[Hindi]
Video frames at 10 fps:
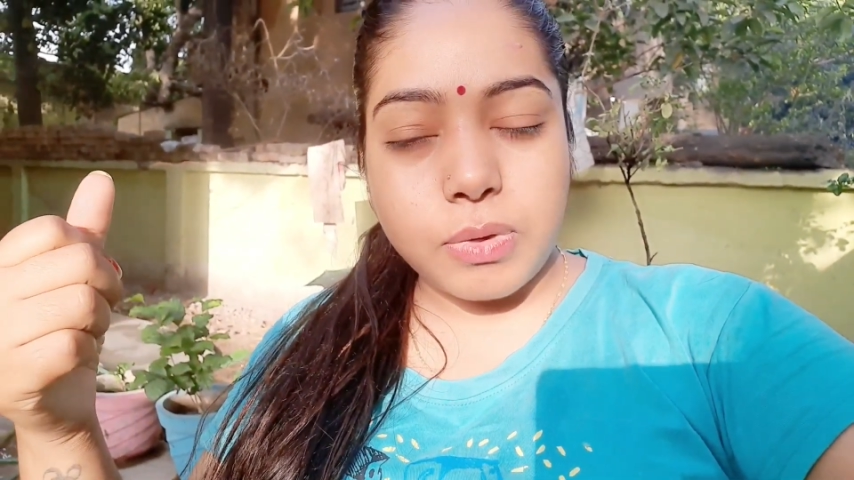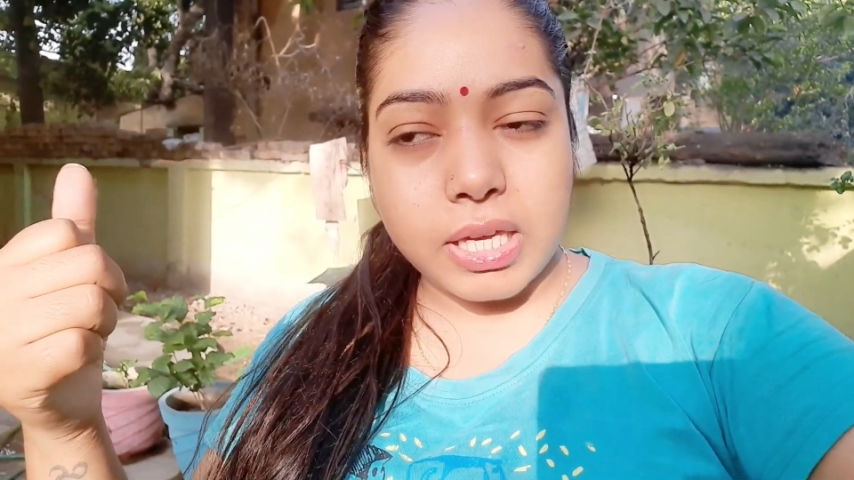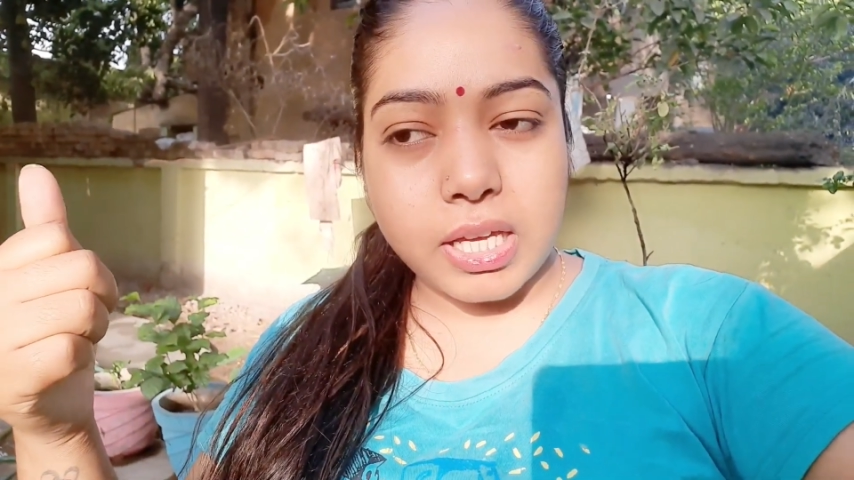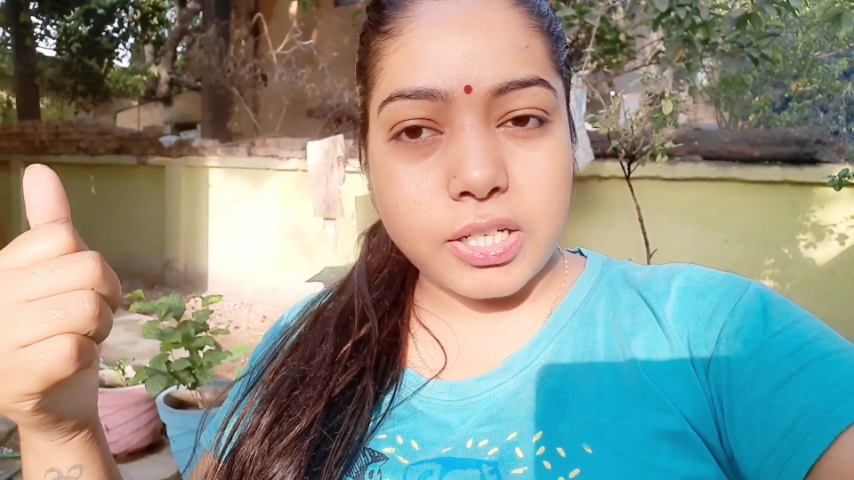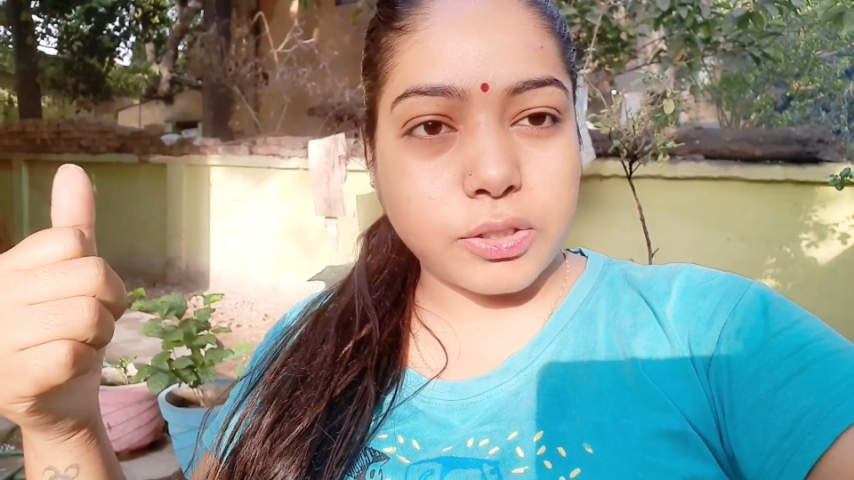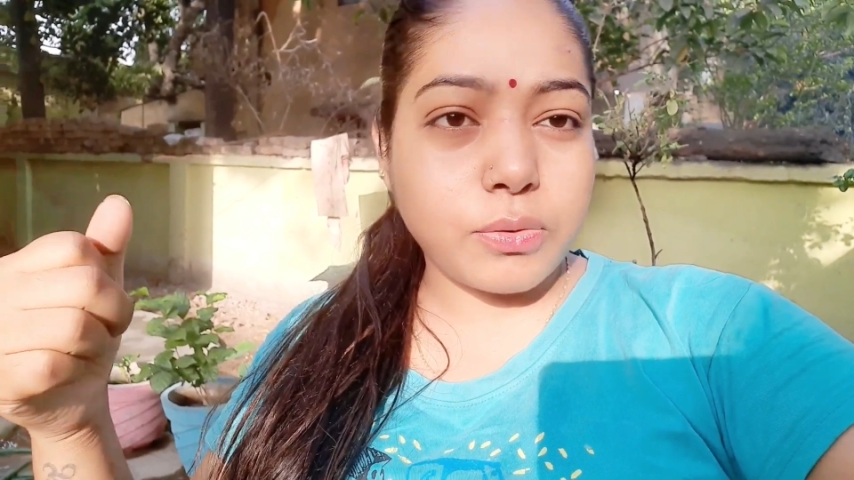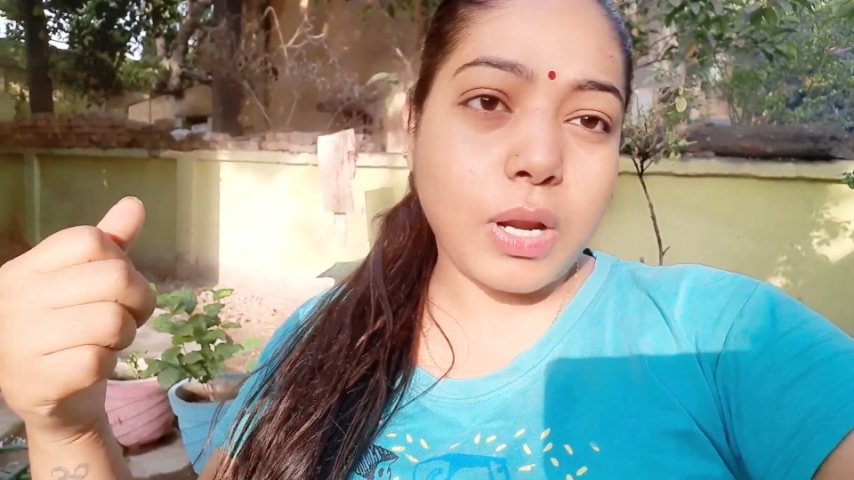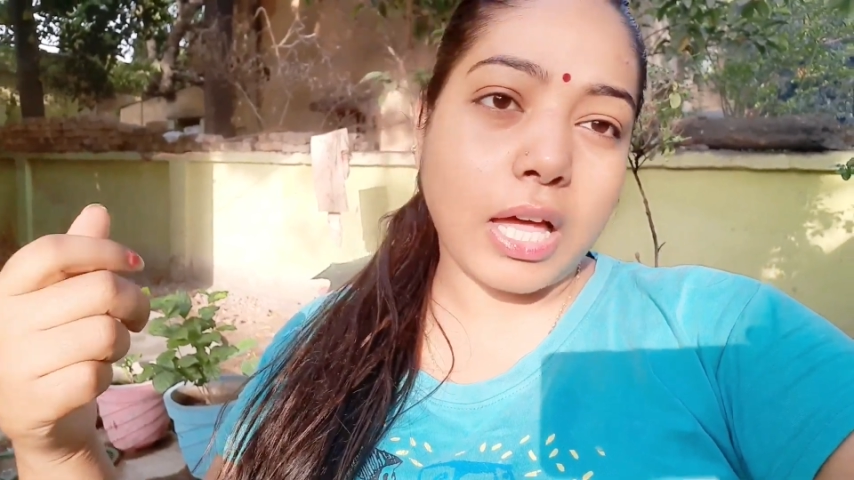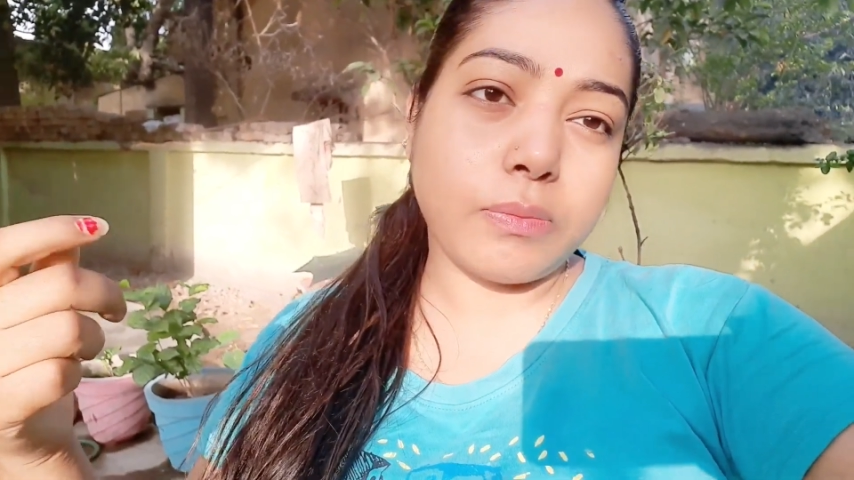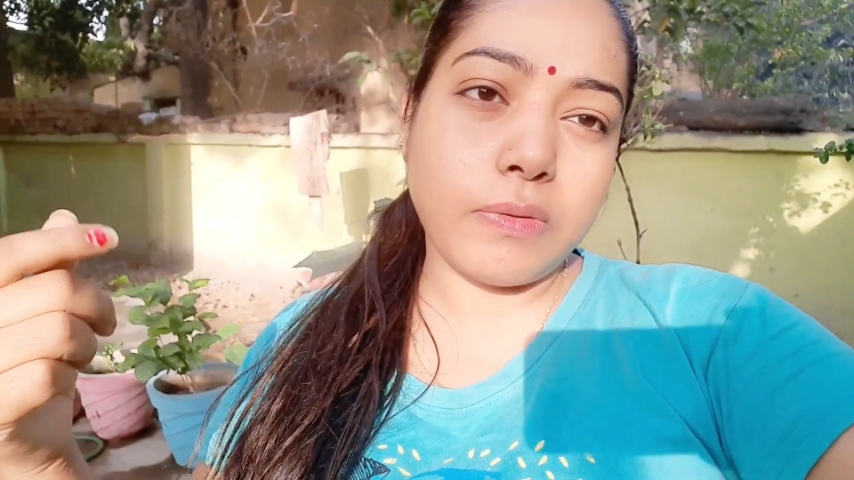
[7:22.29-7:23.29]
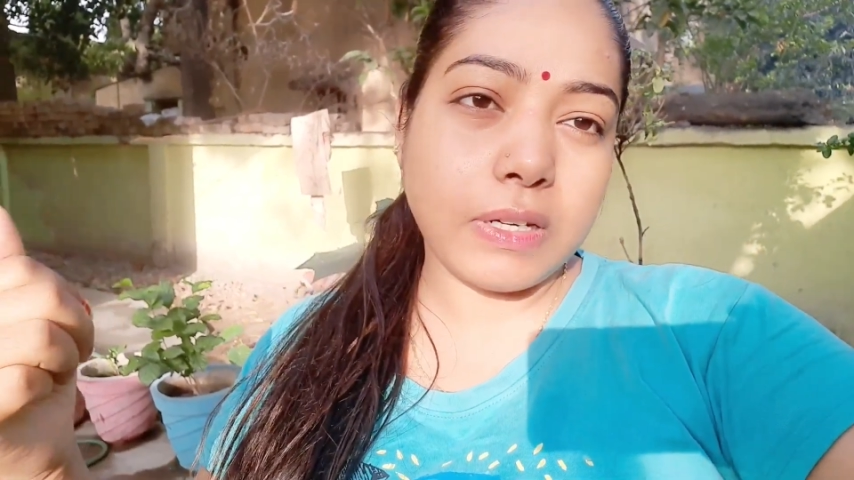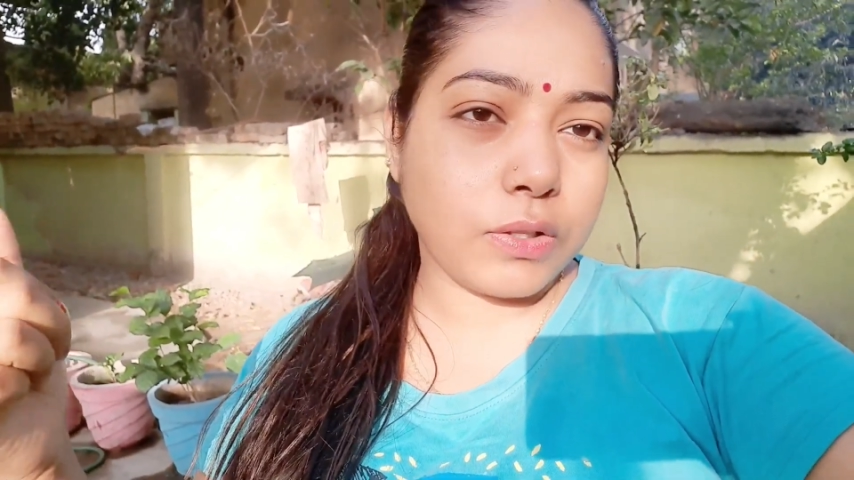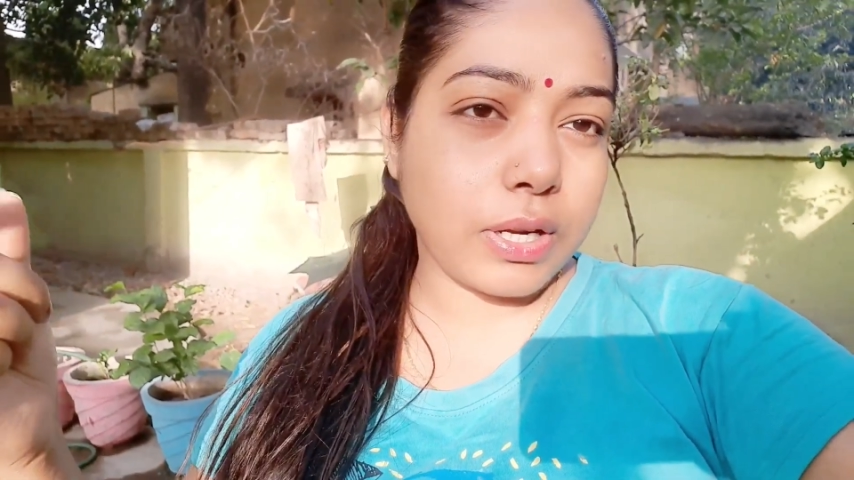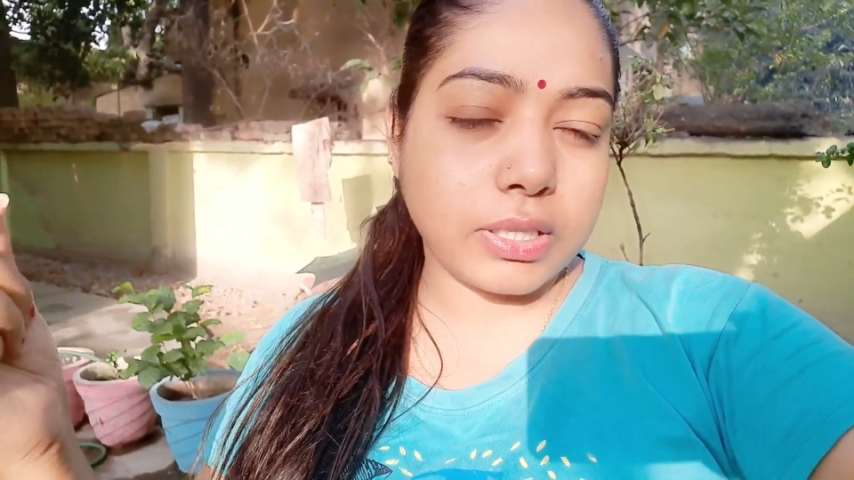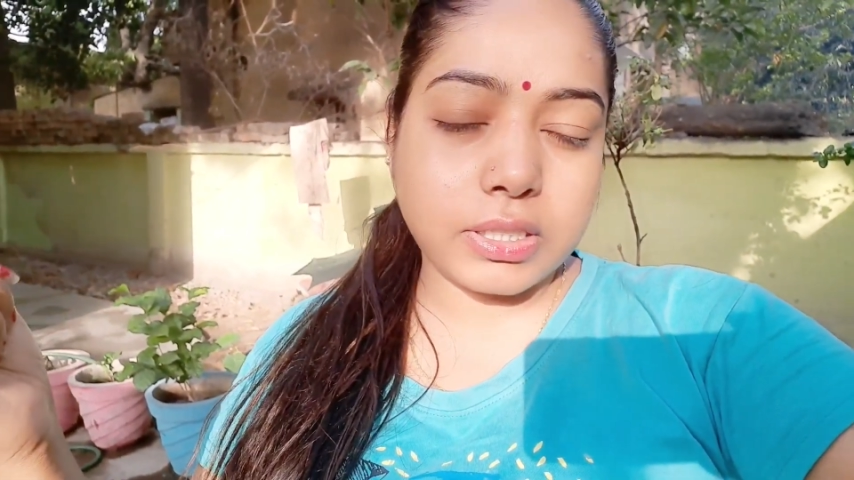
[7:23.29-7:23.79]
मैं क्या करती हूँ रात में
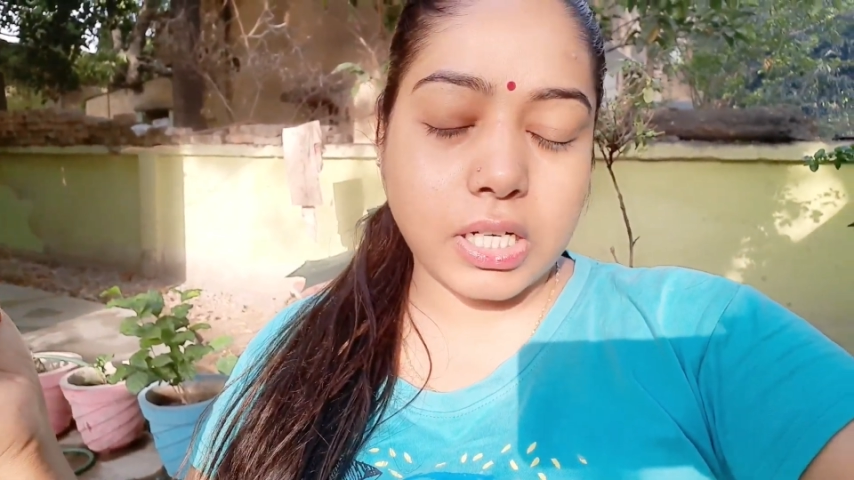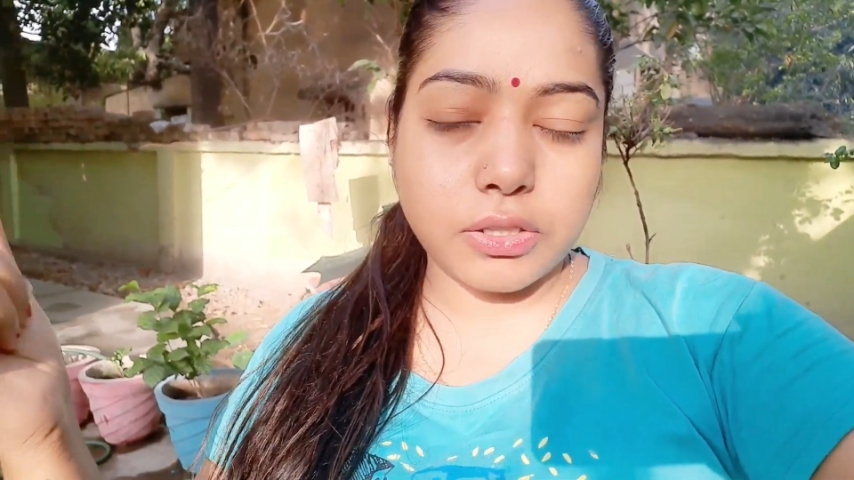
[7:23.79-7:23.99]
वीडियो एडिट